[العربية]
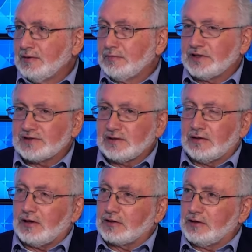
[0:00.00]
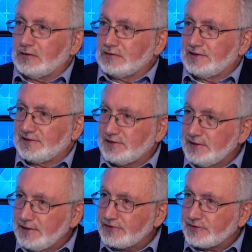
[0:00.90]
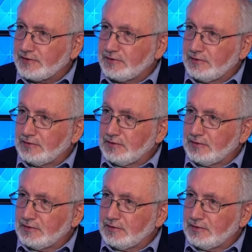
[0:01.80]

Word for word: بس القرار السياسي